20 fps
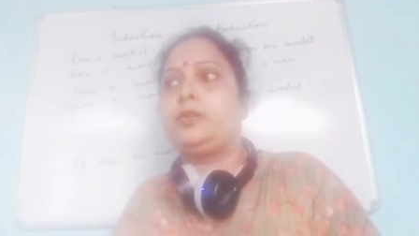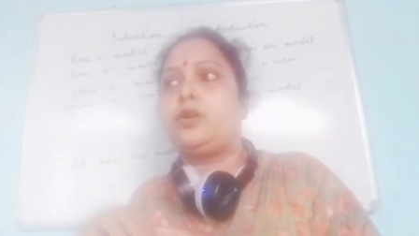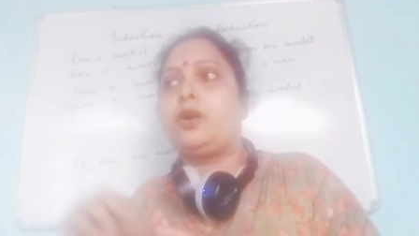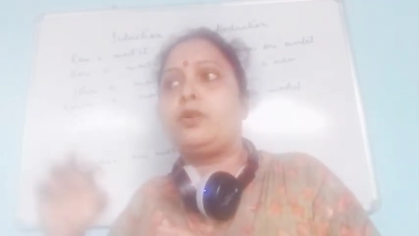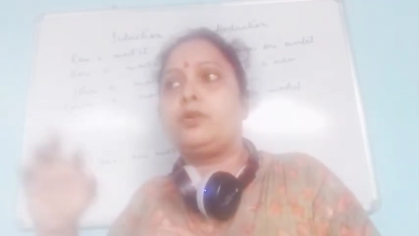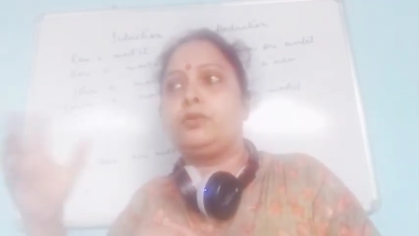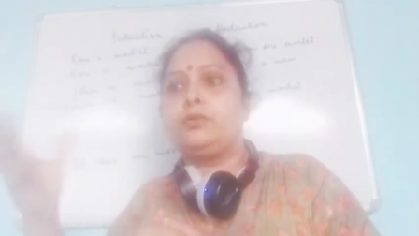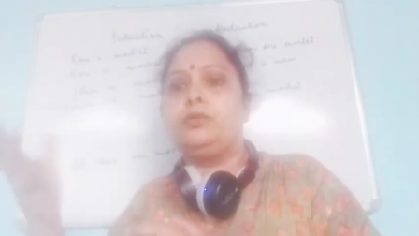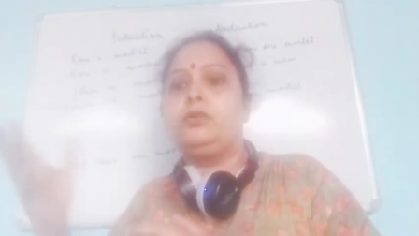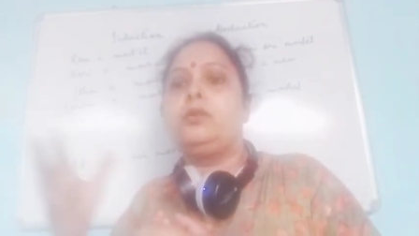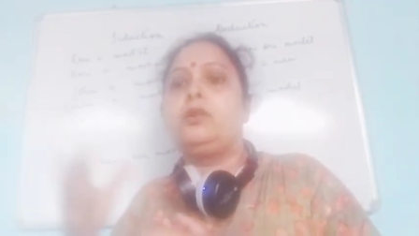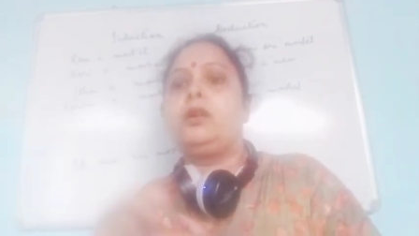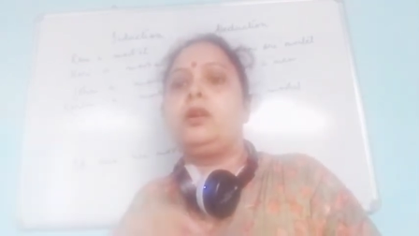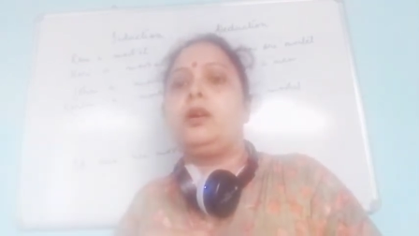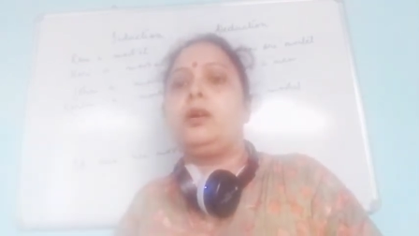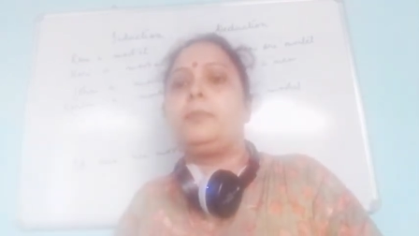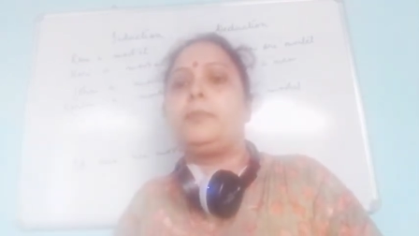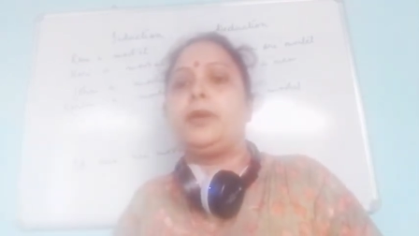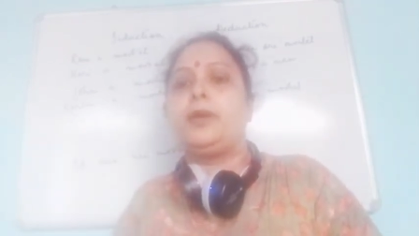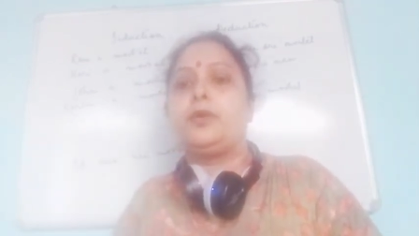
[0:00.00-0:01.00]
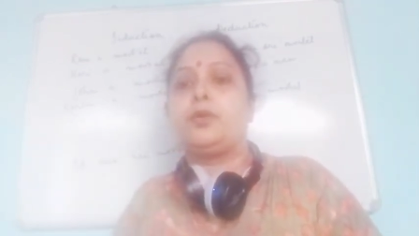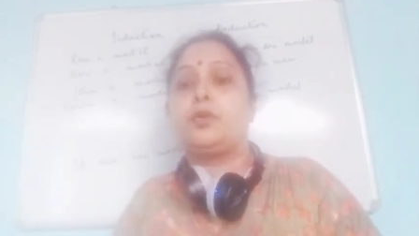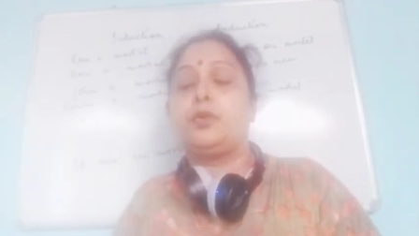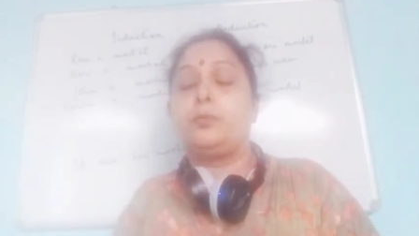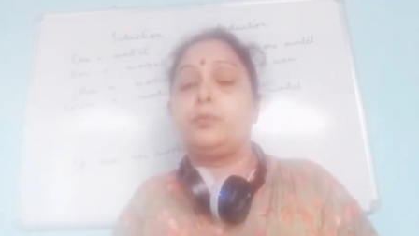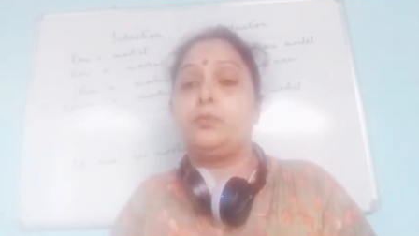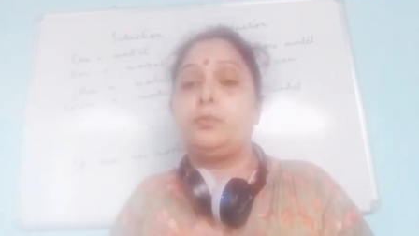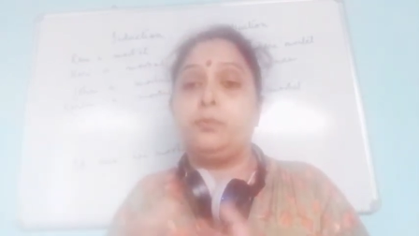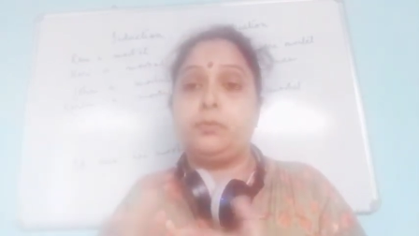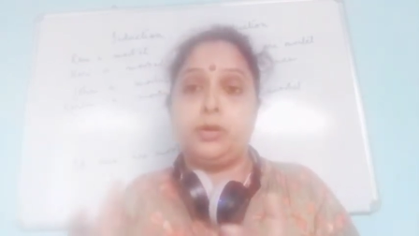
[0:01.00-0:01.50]
ধরো আমরা
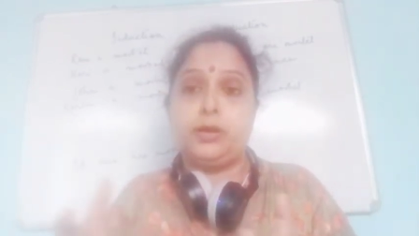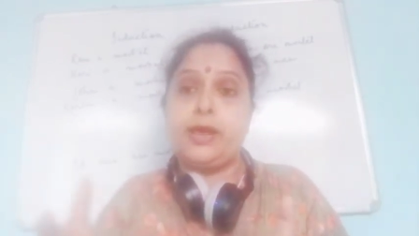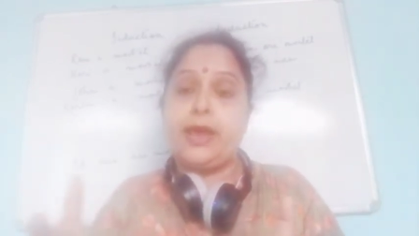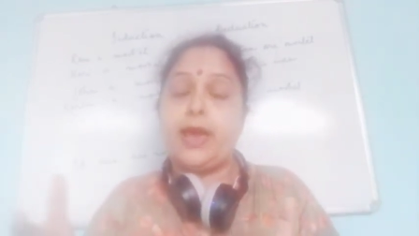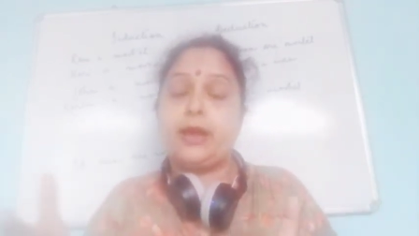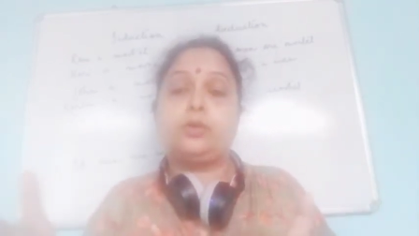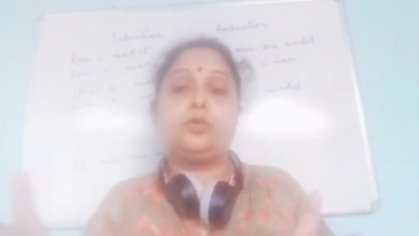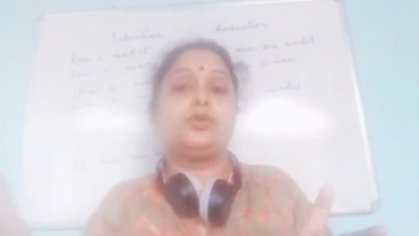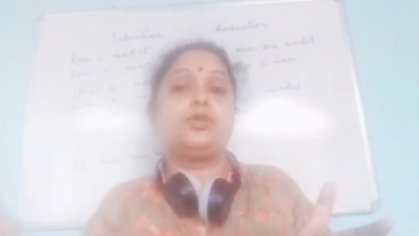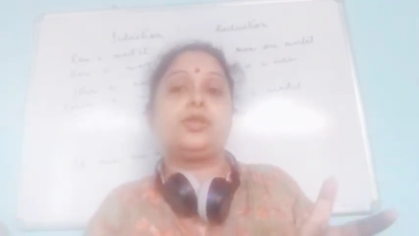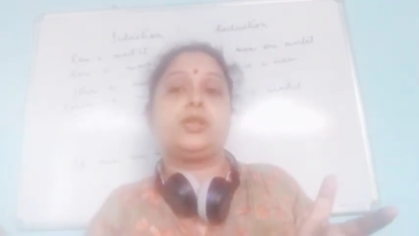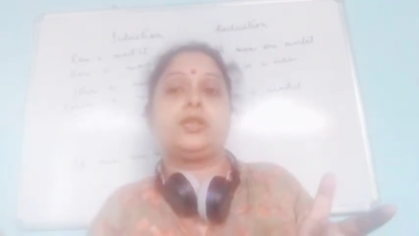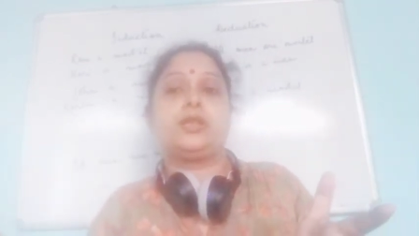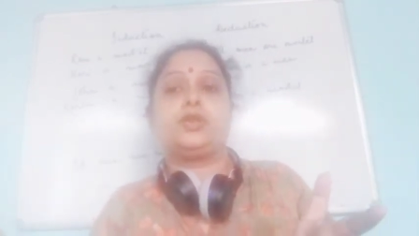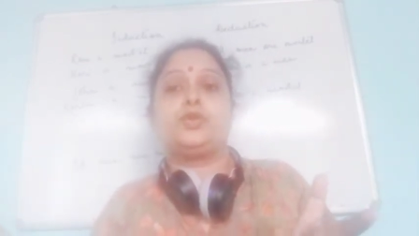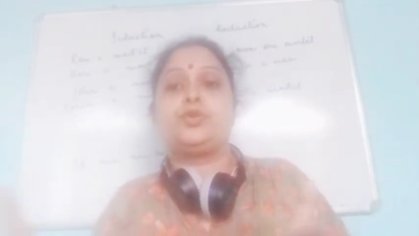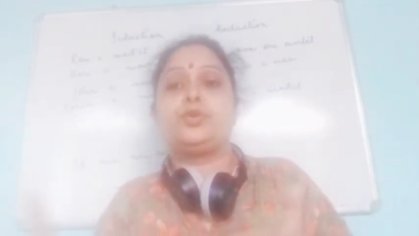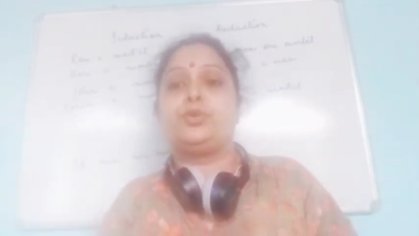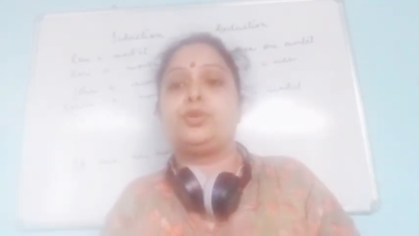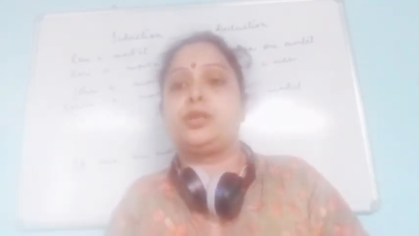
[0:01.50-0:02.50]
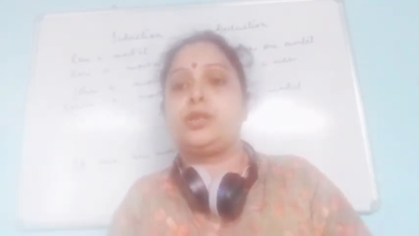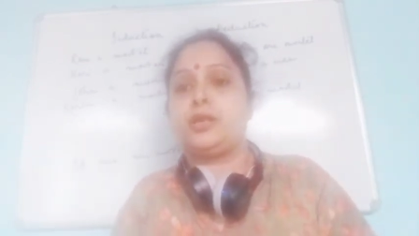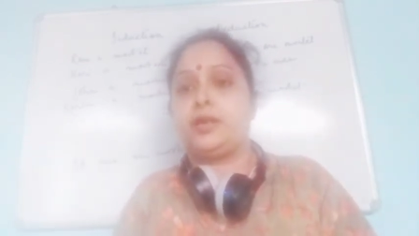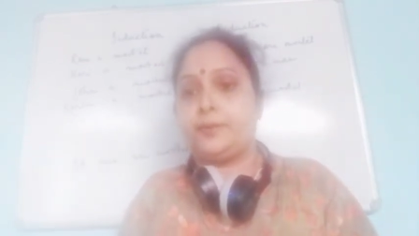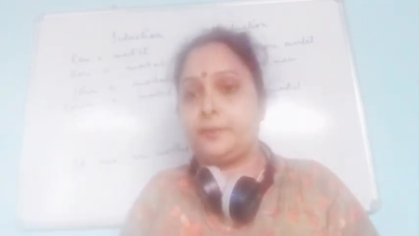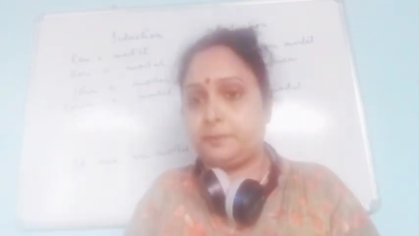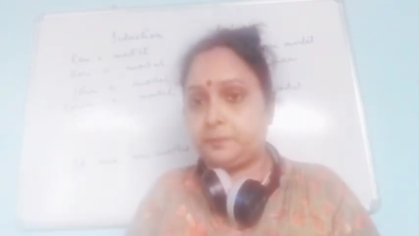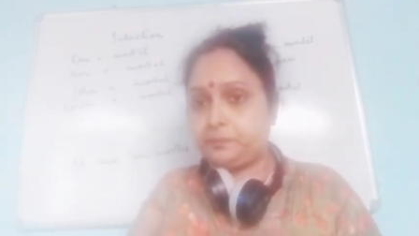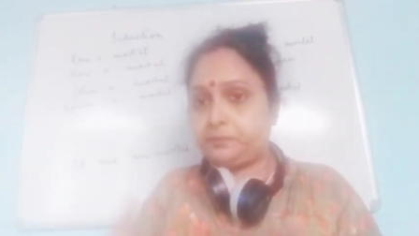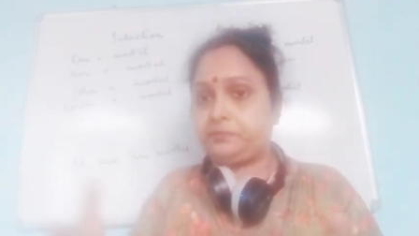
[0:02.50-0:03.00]
এরকম এখন যেটা
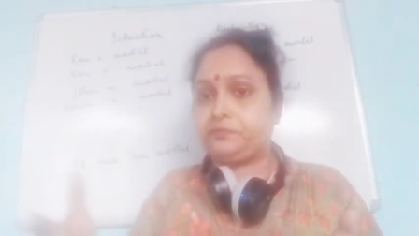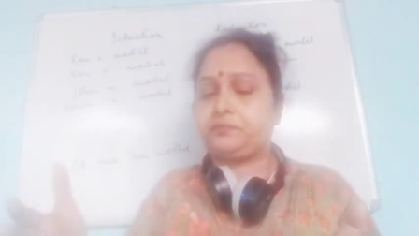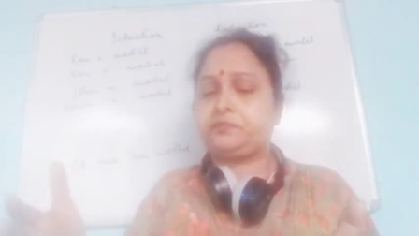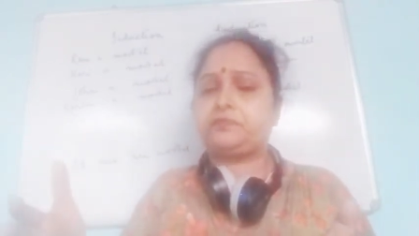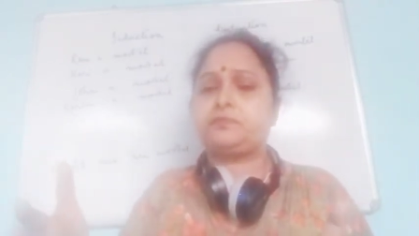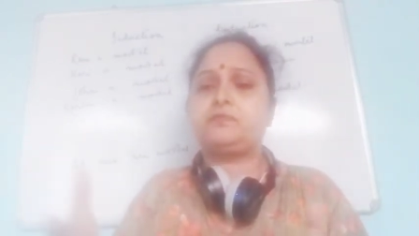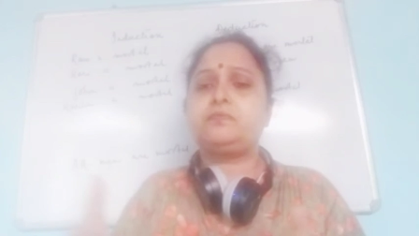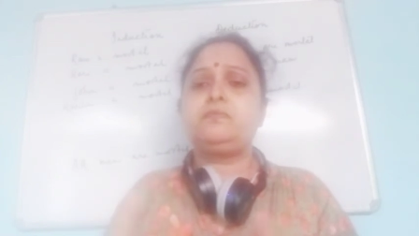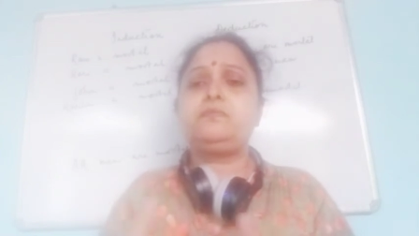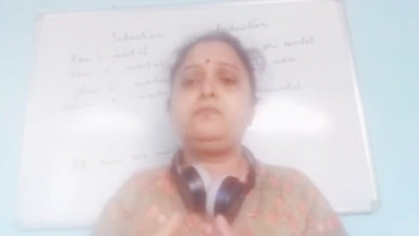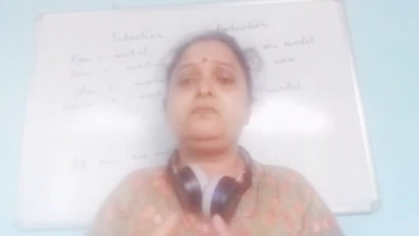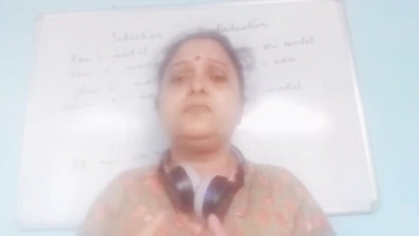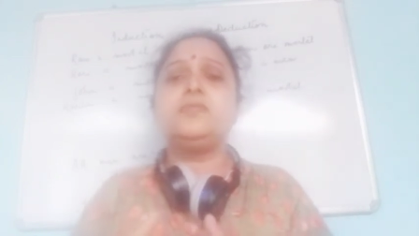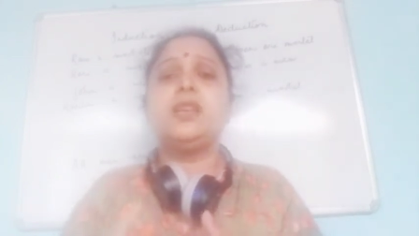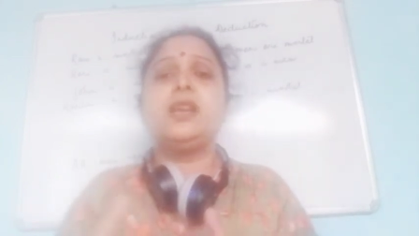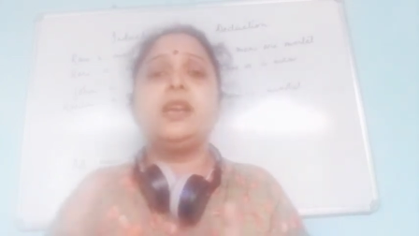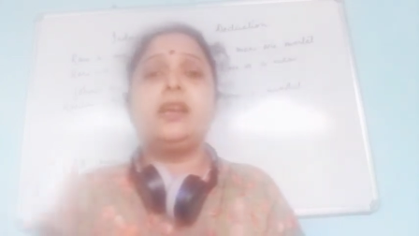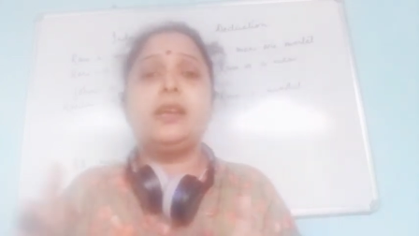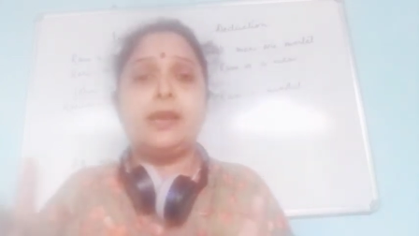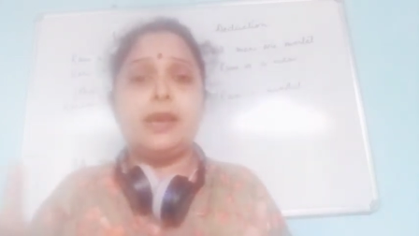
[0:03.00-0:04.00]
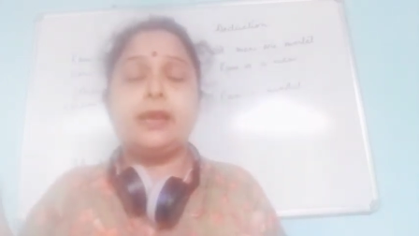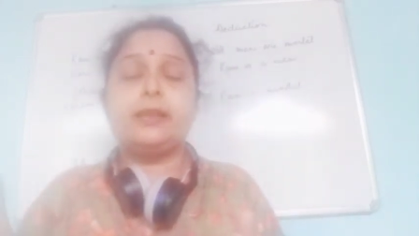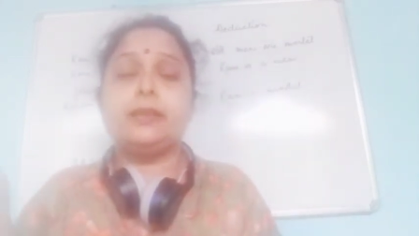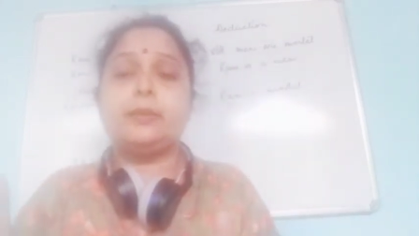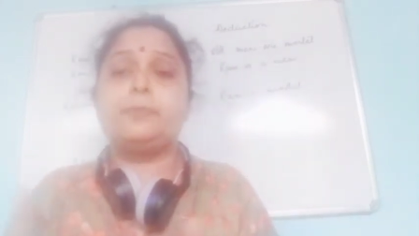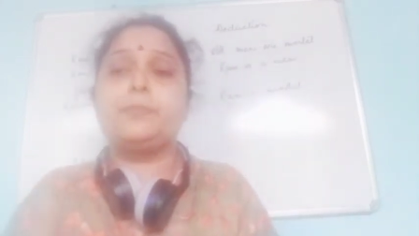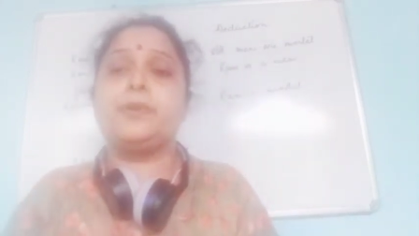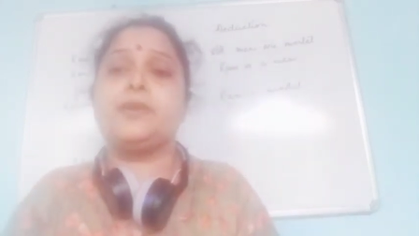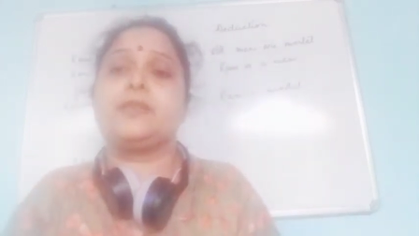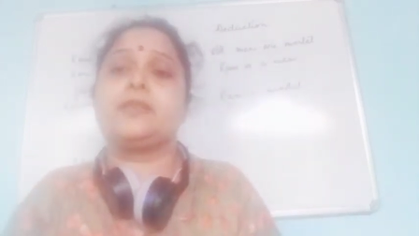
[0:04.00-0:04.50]
চলছে
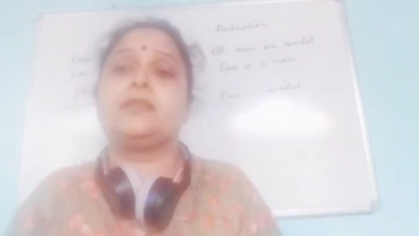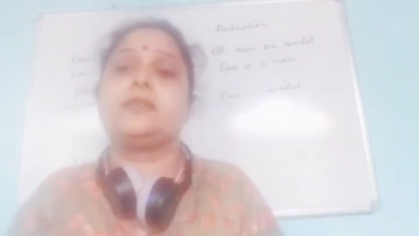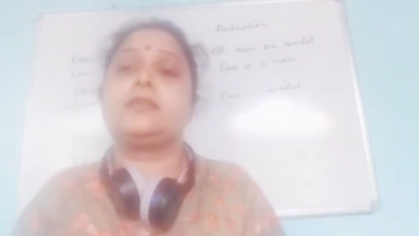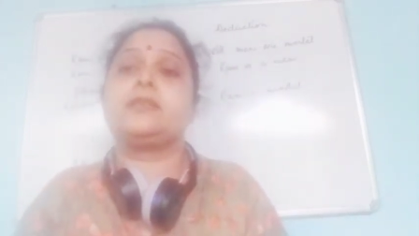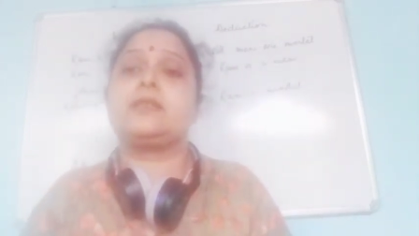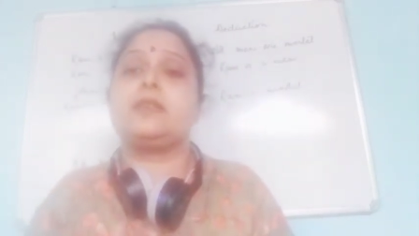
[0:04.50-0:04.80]
দ্য প্রেজেন্ট